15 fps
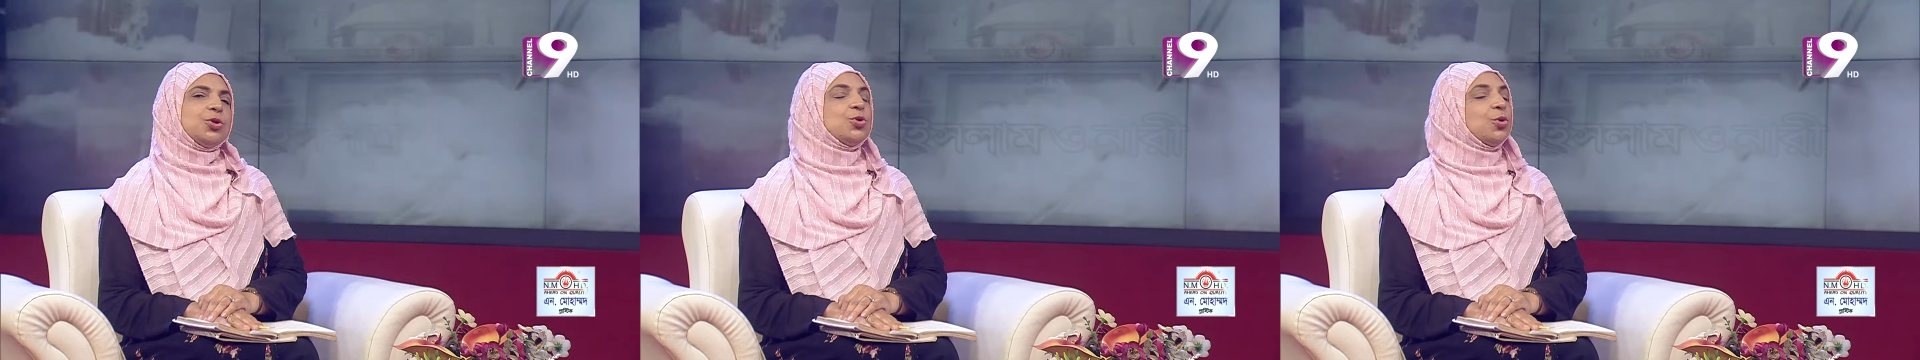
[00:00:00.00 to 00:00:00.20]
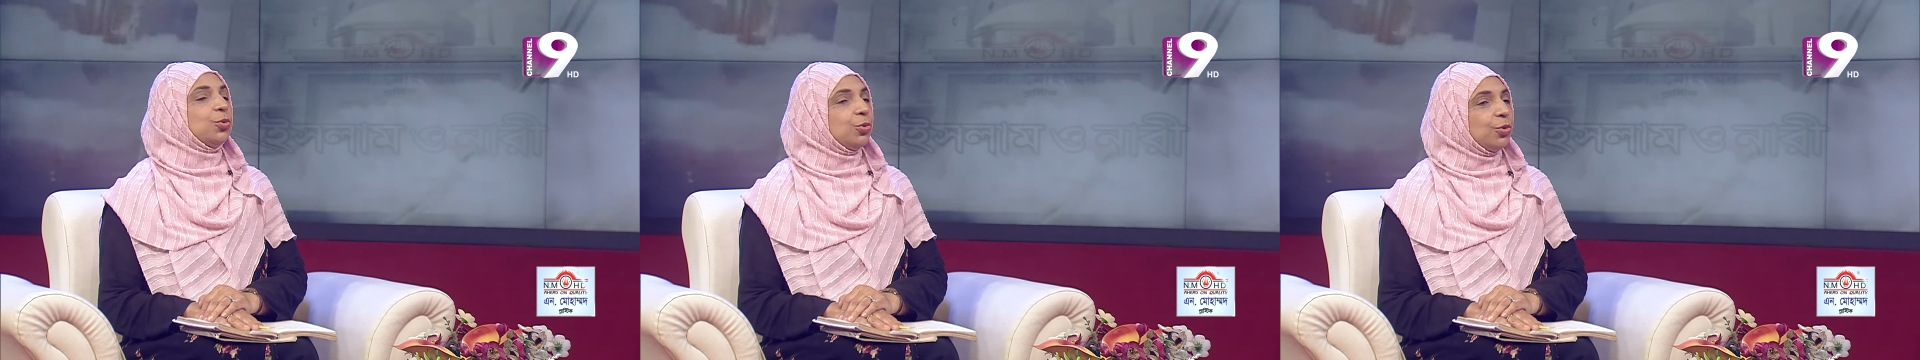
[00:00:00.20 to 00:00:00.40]

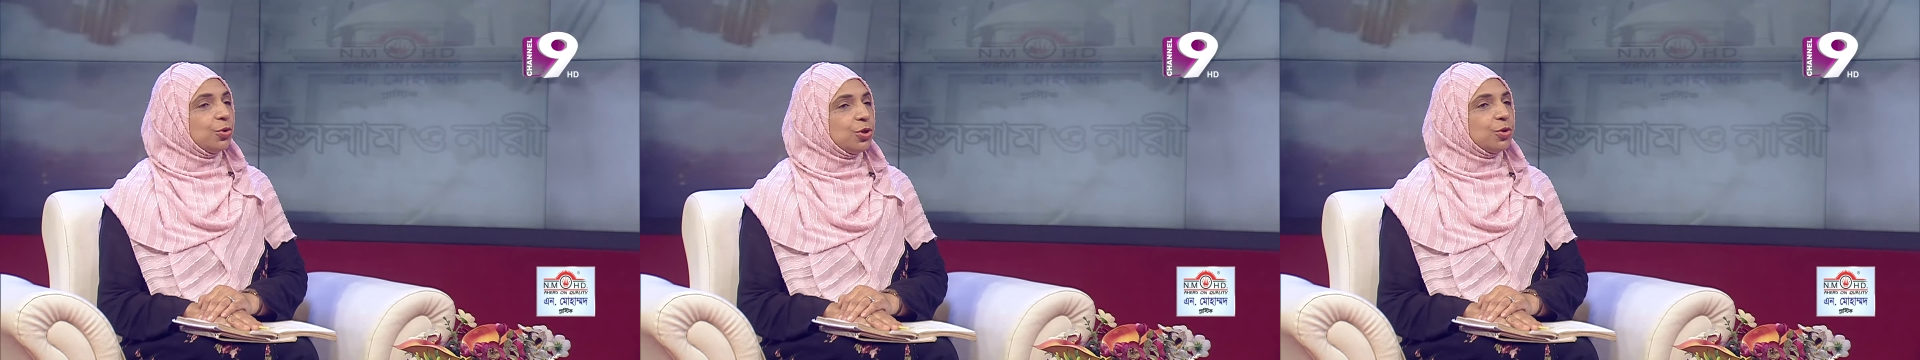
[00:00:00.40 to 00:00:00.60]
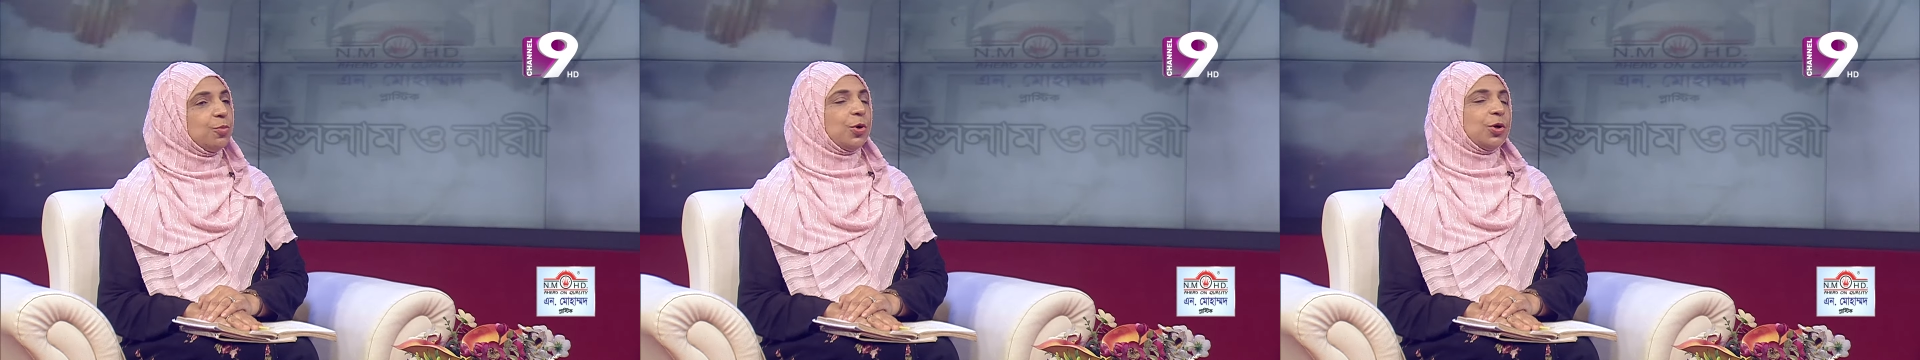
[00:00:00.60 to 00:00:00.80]

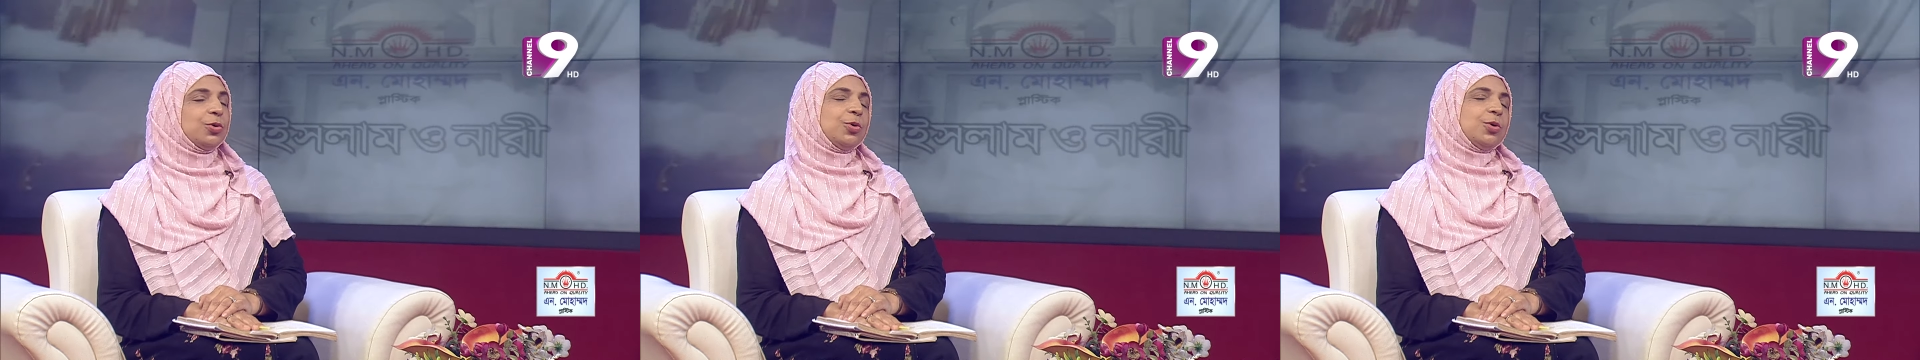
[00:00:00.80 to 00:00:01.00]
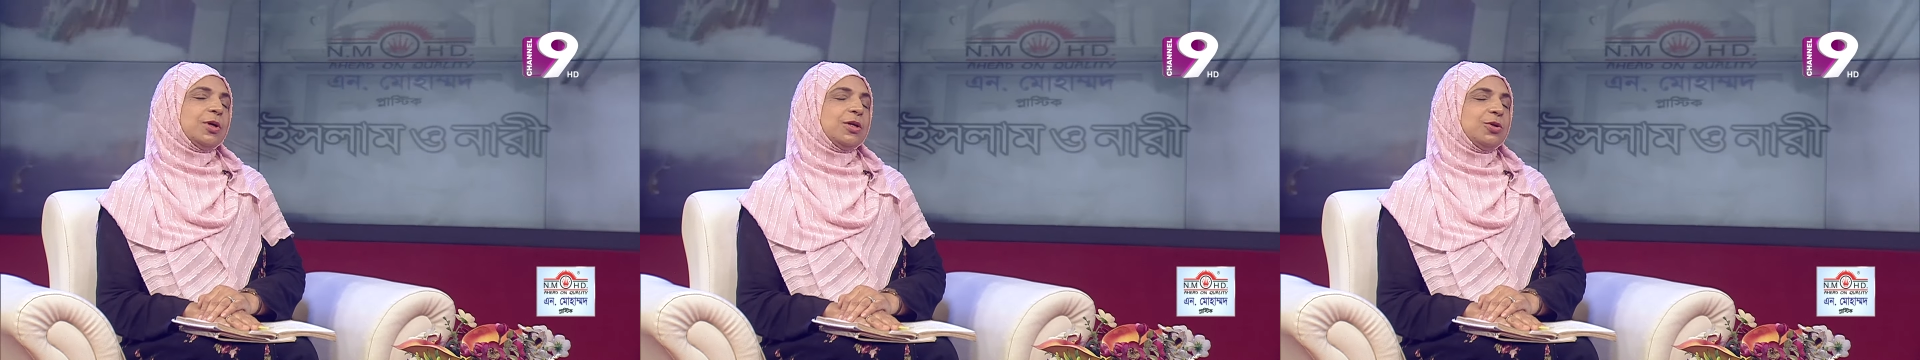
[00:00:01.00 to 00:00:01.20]
সৌন্দর্য
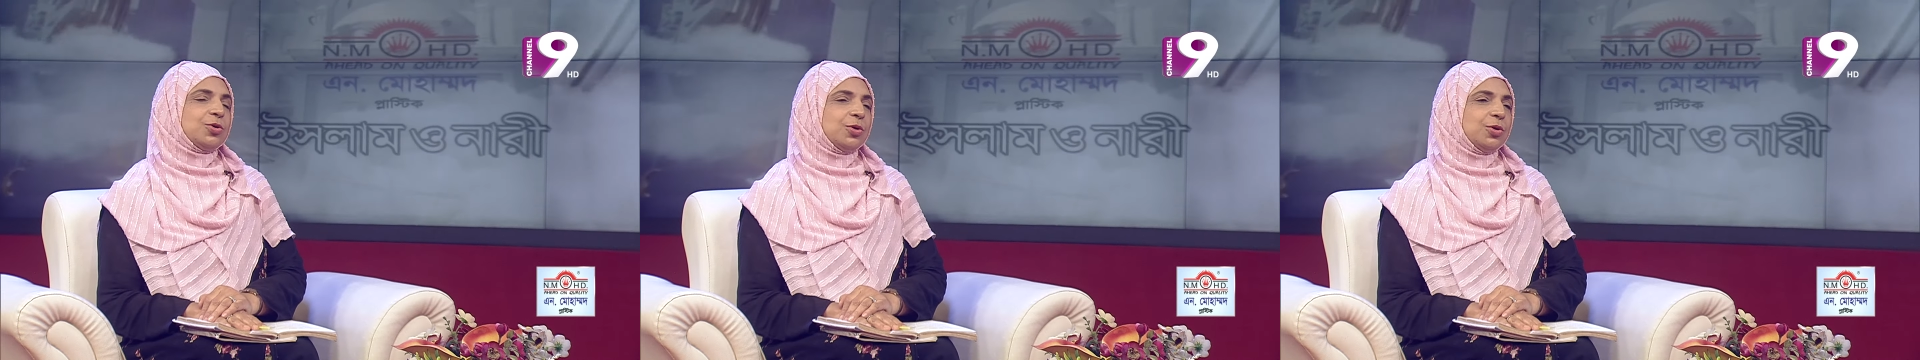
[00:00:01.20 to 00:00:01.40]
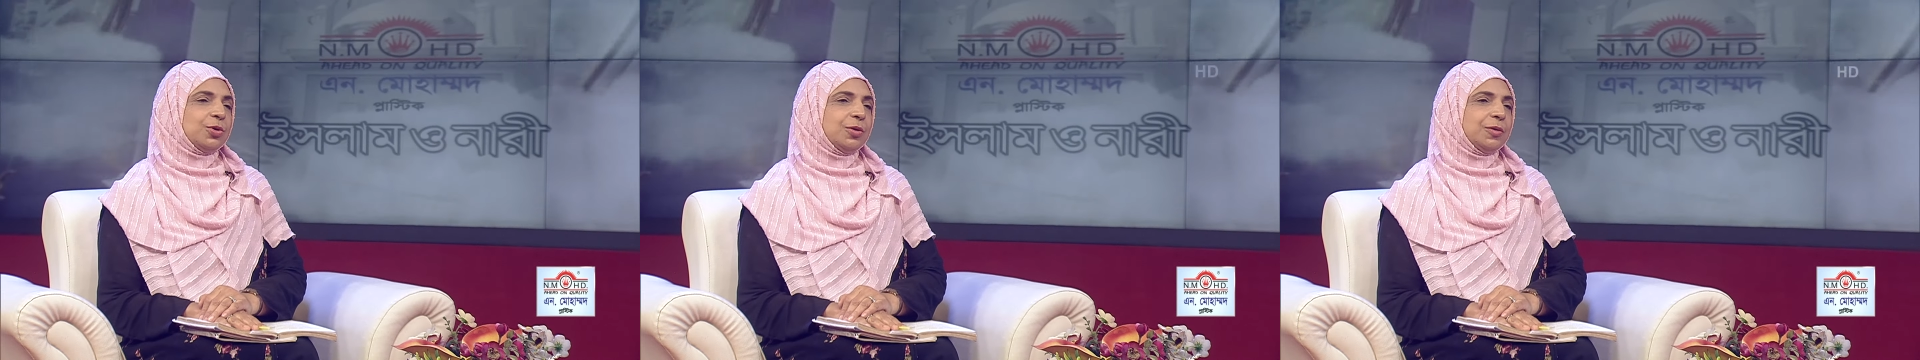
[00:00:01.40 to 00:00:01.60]
বর্ধনের
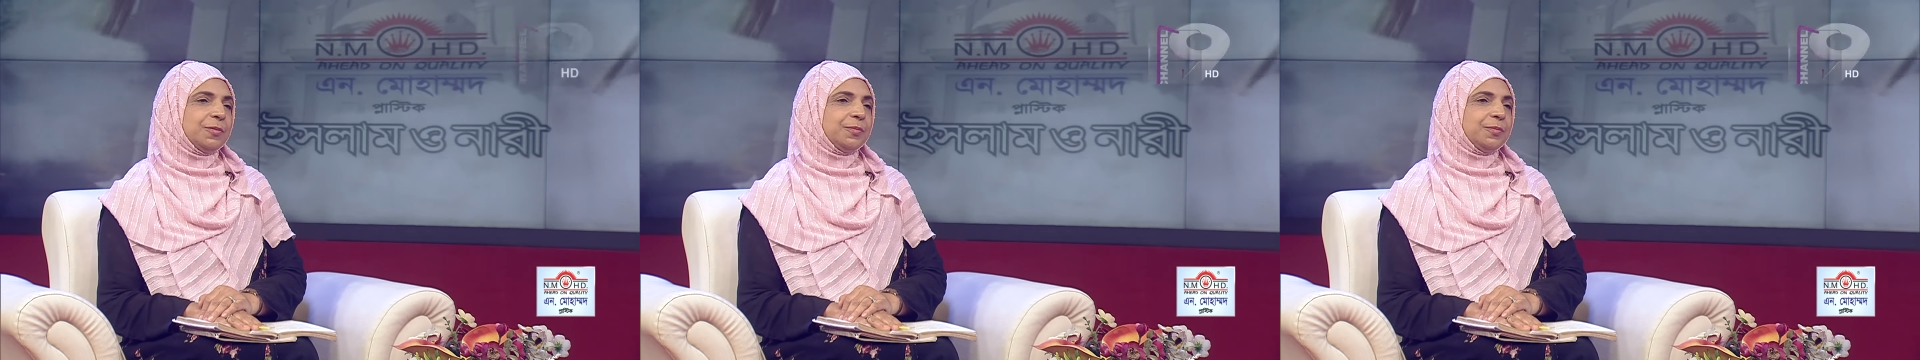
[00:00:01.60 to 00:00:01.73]
জন্য